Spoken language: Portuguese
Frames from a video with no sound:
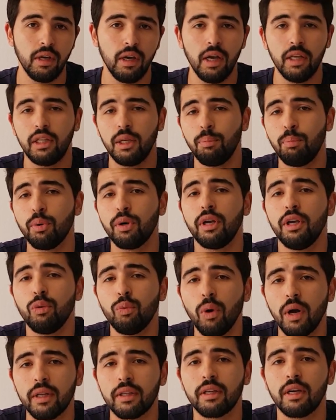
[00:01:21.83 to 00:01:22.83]
Até porque
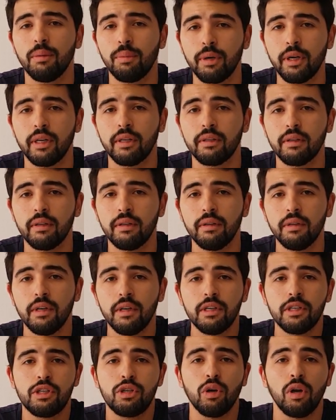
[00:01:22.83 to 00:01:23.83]
Eduardo Cabrita,
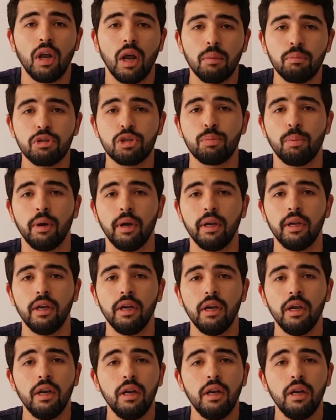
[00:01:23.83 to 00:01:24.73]
se olharmos bem,